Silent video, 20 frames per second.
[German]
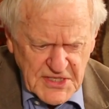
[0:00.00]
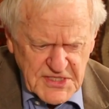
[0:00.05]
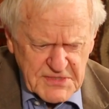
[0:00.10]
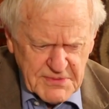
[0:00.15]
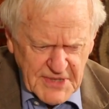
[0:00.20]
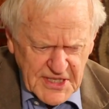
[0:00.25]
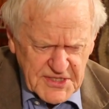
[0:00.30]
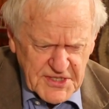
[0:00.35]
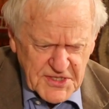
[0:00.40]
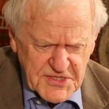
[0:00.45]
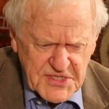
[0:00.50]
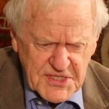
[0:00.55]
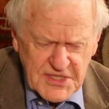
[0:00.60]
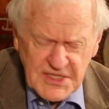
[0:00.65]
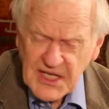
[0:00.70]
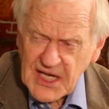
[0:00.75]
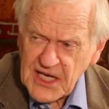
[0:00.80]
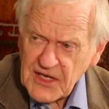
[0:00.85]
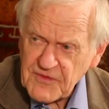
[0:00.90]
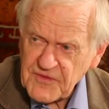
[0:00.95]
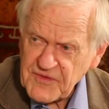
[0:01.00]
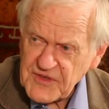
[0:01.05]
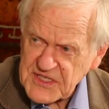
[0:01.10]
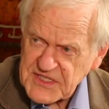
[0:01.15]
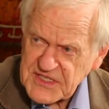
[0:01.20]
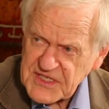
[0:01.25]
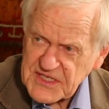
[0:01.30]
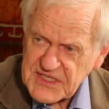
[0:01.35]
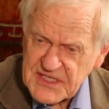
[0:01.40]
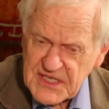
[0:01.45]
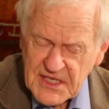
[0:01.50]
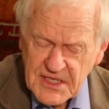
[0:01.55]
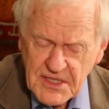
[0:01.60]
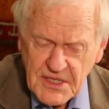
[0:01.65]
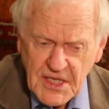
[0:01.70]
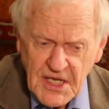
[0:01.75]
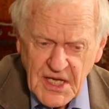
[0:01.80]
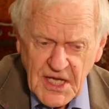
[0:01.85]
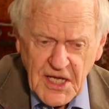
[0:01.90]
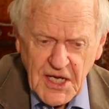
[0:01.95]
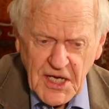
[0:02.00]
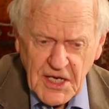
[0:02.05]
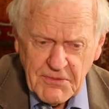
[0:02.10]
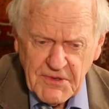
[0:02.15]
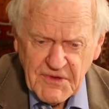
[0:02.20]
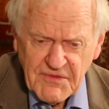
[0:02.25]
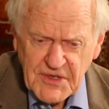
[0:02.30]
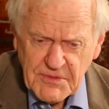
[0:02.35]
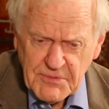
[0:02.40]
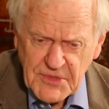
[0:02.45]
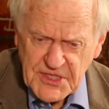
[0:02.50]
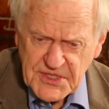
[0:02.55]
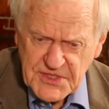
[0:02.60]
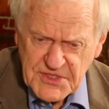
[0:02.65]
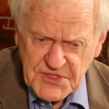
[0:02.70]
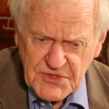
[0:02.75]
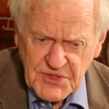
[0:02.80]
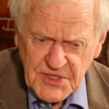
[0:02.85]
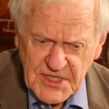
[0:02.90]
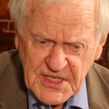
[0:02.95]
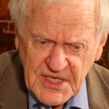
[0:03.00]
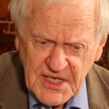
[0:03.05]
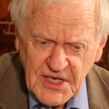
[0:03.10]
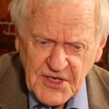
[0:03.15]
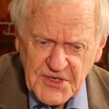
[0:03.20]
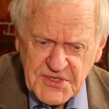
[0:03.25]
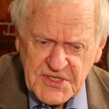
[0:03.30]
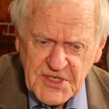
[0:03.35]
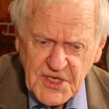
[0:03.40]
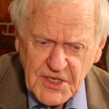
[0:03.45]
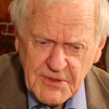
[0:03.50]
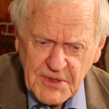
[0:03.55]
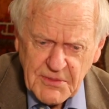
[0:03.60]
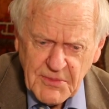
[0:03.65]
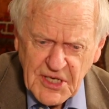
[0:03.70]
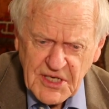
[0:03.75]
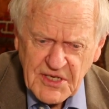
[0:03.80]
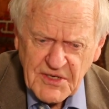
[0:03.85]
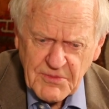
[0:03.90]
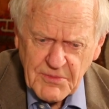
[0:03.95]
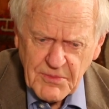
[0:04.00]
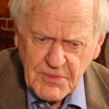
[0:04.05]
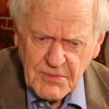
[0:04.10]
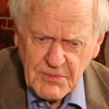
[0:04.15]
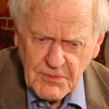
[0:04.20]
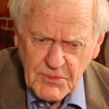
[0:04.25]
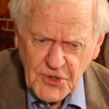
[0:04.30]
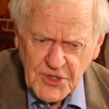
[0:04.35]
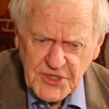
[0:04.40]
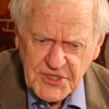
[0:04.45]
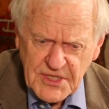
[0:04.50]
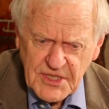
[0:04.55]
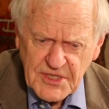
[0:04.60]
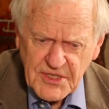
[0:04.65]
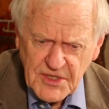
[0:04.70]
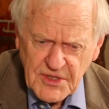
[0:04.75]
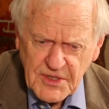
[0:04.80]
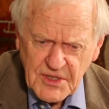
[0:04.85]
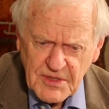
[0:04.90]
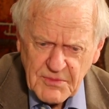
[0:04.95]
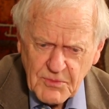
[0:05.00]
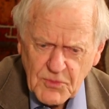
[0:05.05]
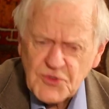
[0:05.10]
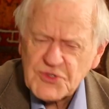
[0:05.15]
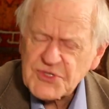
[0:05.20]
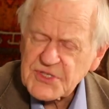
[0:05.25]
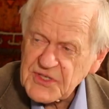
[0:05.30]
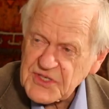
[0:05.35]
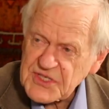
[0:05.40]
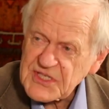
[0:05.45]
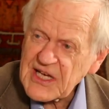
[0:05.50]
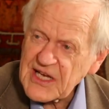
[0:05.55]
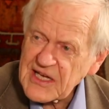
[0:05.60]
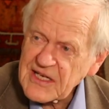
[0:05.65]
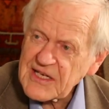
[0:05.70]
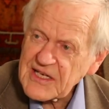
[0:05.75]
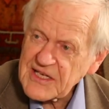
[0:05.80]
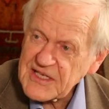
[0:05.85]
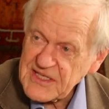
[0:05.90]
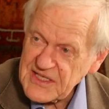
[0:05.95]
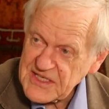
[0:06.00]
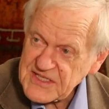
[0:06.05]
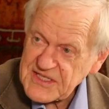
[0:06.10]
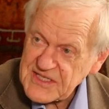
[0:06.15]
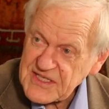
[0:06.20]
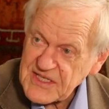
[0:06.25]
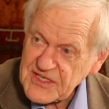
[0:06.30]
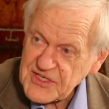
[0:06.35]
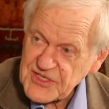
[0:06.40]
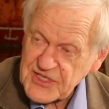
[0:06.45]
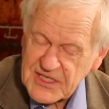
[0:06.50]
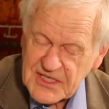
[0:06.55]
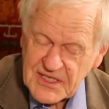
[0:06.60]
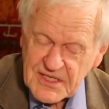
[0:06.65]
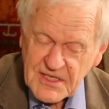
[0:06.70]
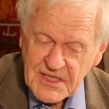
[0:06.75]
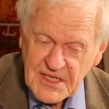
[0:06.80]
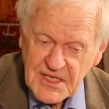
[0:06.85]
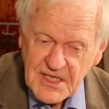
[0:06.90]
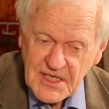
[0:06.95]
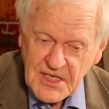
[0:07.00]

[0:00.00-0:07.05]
2043 ähm, sein. Aber wenn man so eine Ausgabe machen möchte, dann muss das eigentlich jetzt geschehen.